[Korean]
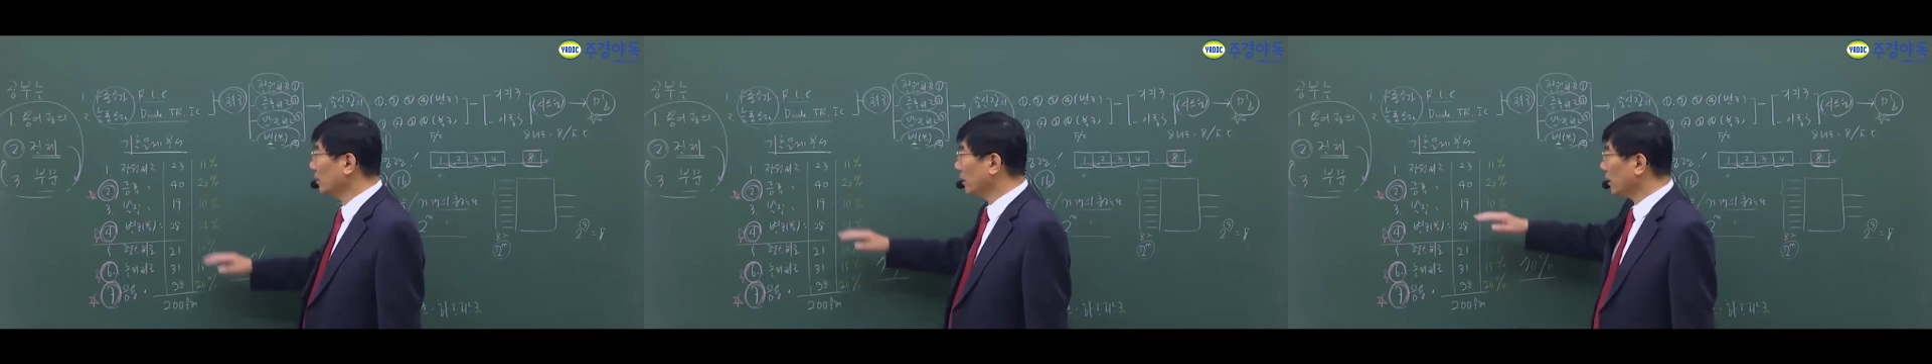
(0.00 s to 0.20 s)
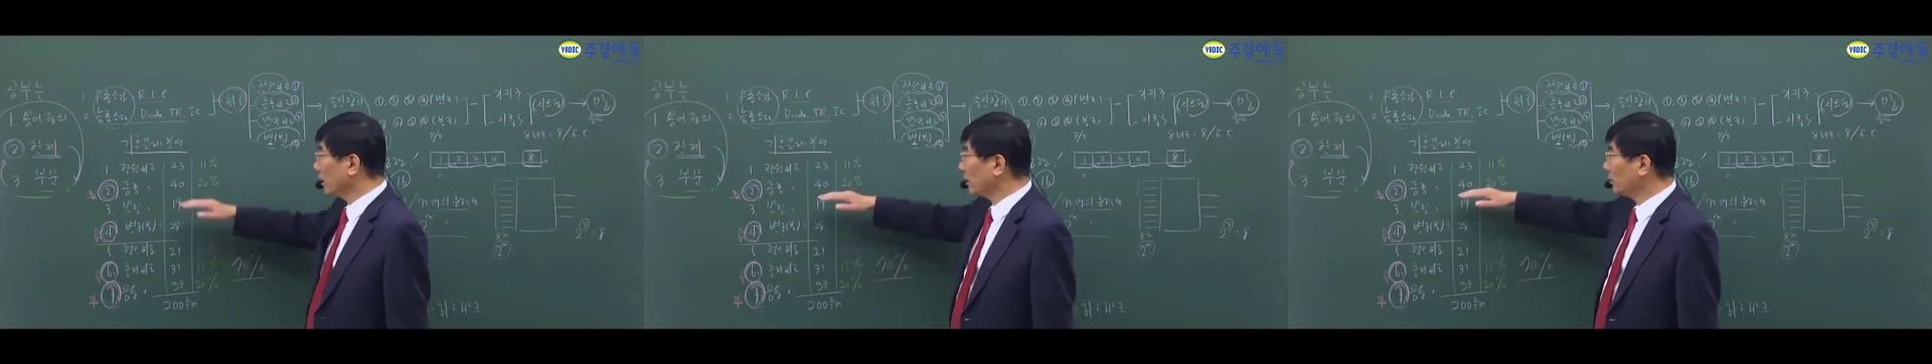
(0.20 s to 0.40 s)

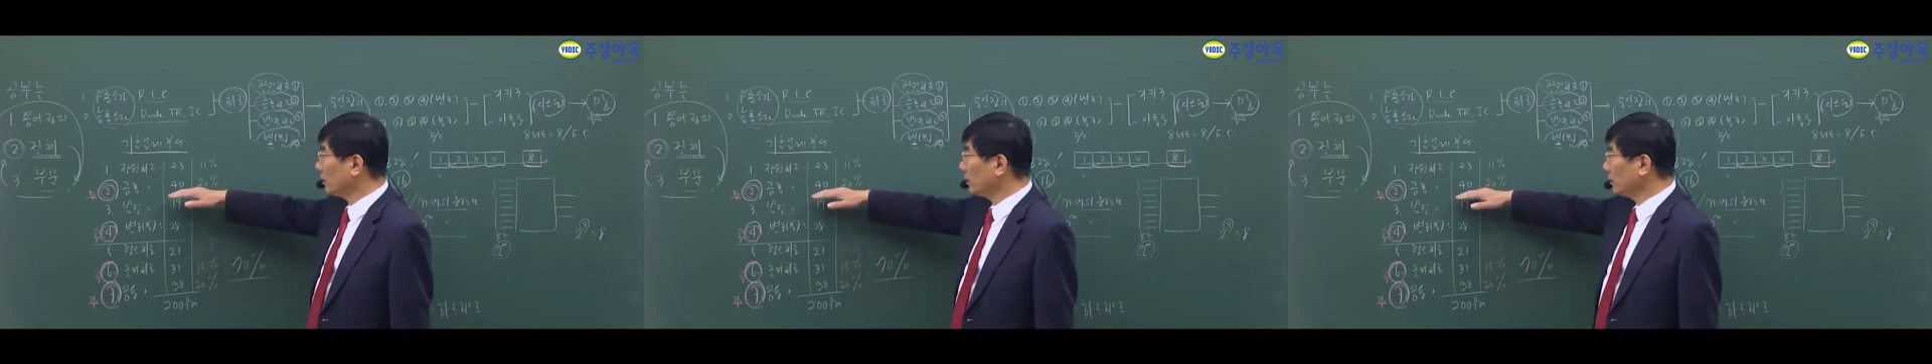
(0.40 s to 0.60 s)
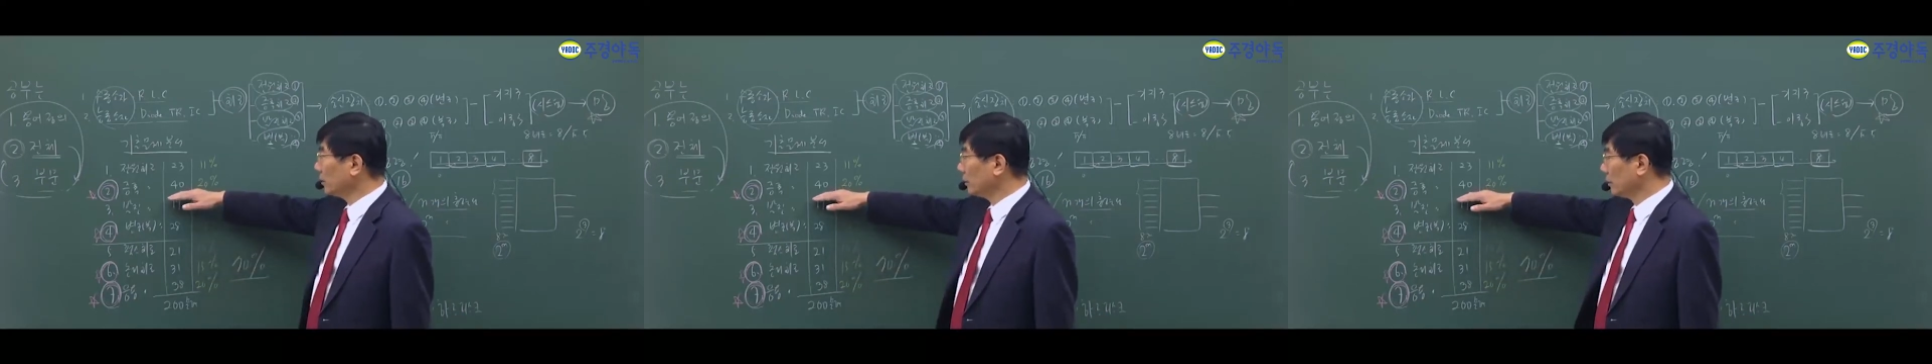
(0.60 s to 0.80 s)

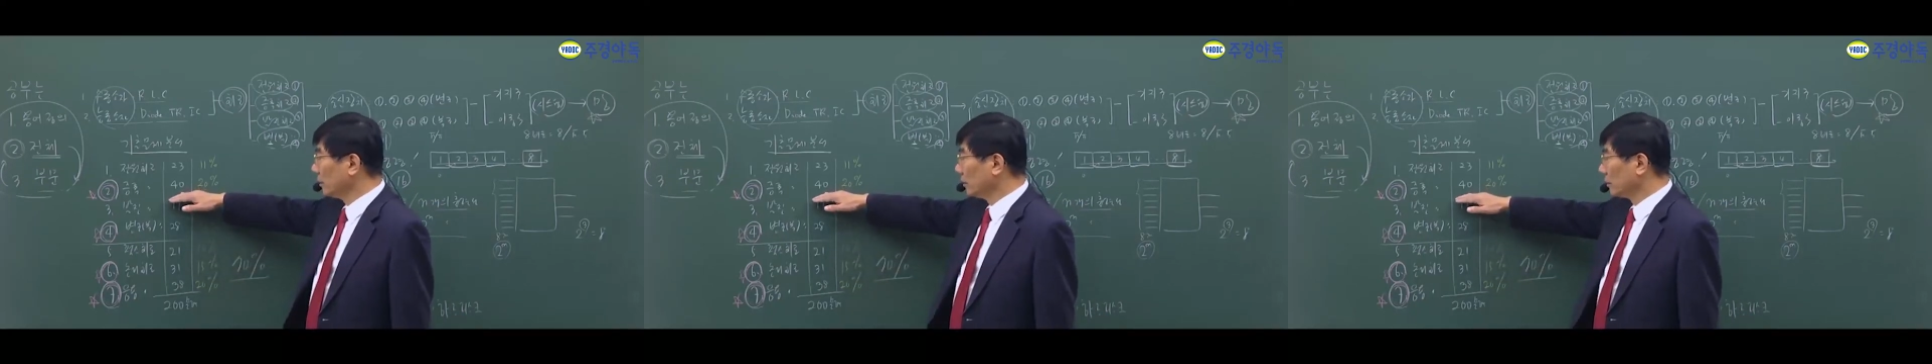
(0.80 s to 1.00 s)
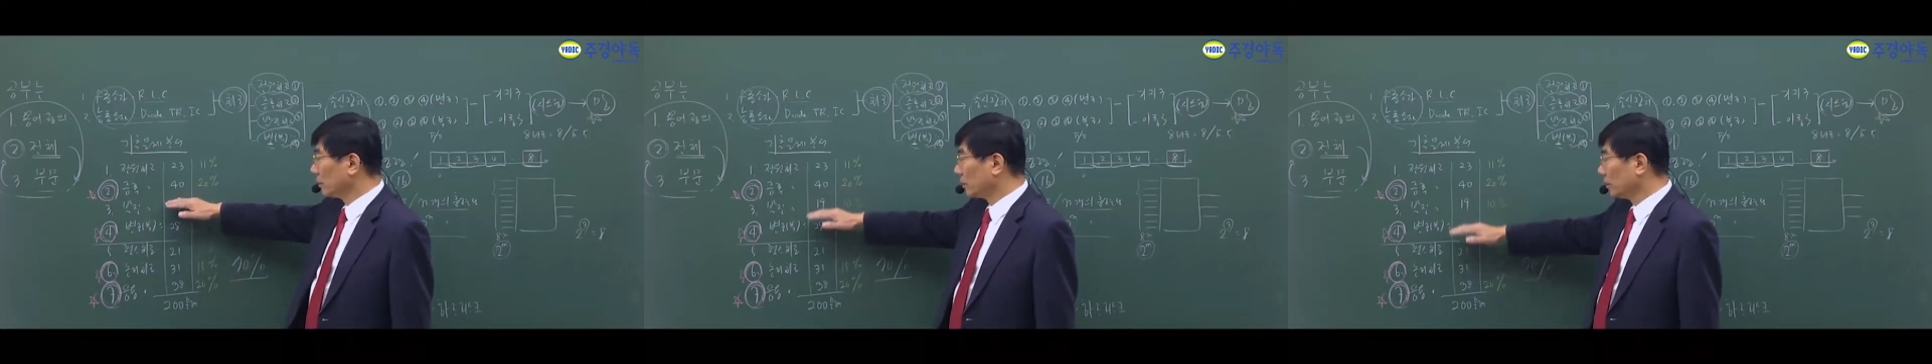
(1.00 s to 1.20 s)
면하려면
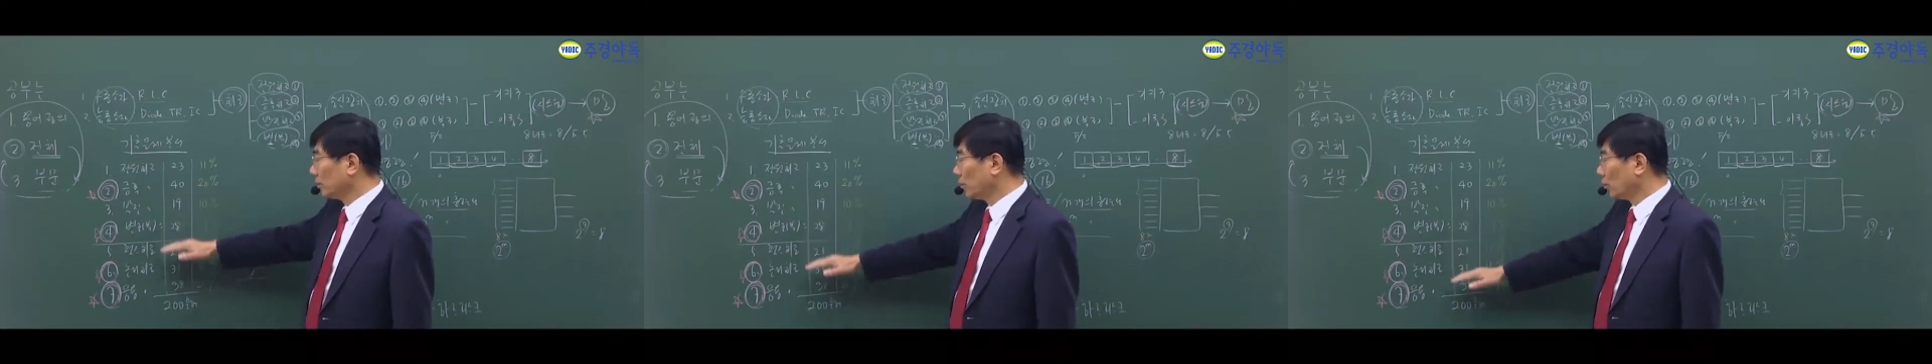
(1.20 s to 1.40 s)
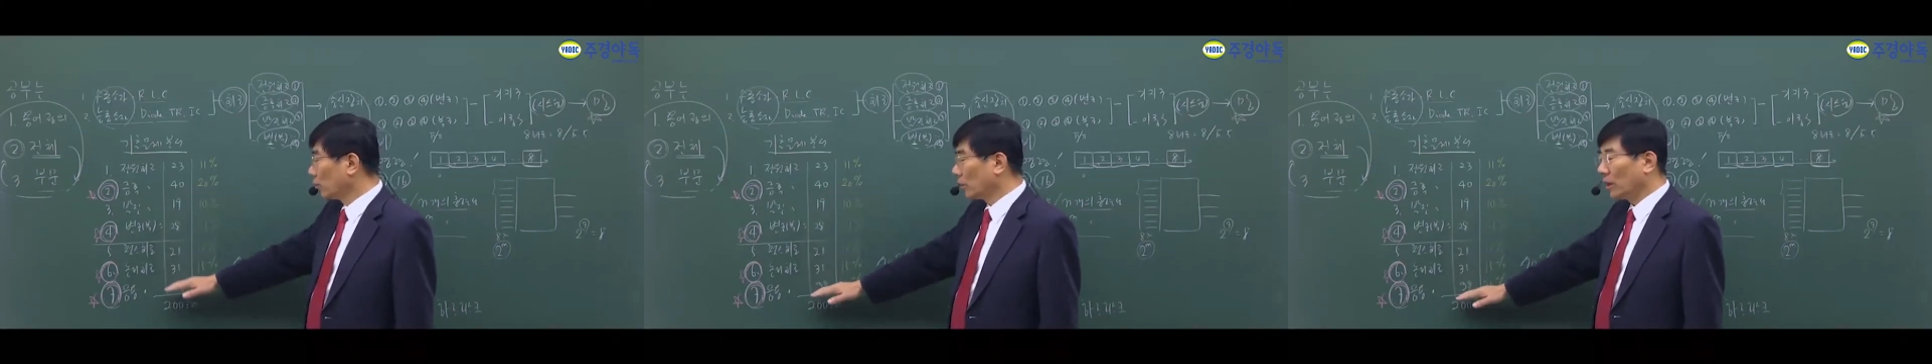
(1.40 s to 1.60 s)

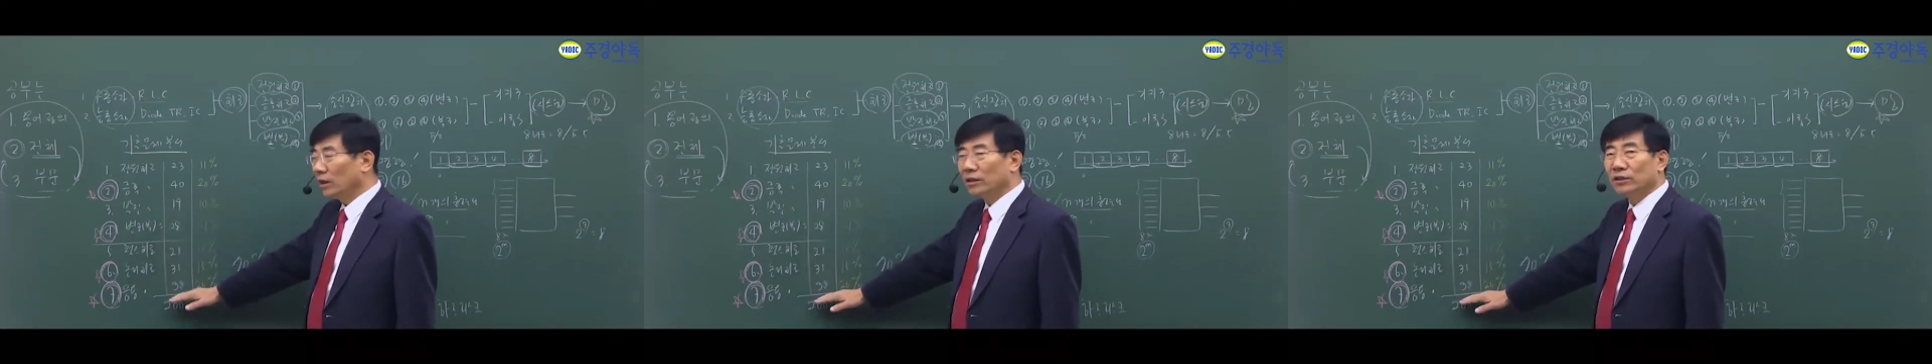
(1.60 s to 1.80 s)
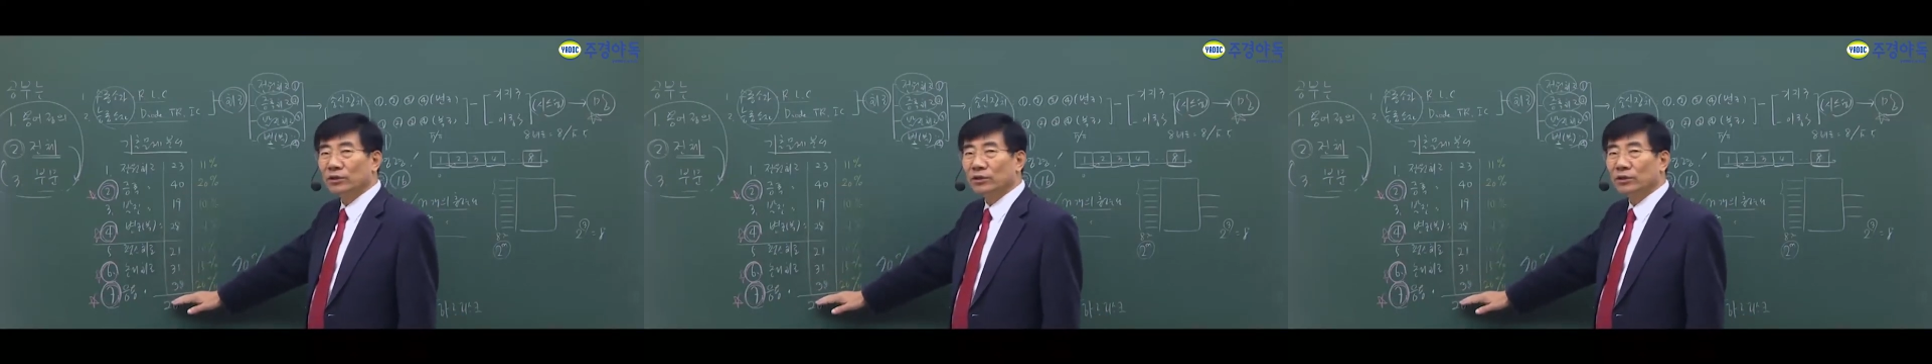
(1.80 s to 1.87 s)
증폭과